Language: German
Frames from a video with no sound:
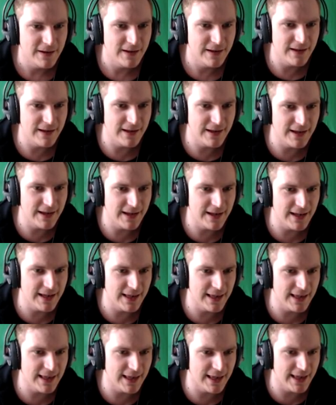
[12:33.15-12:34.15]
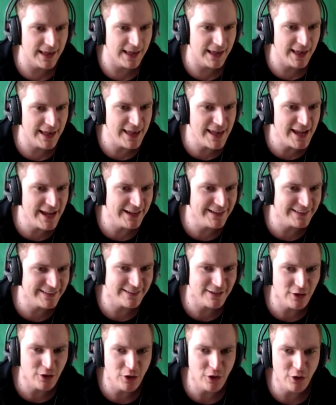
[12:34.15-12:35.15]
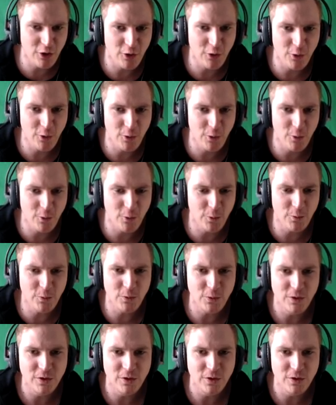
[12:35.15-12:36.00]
Let's go!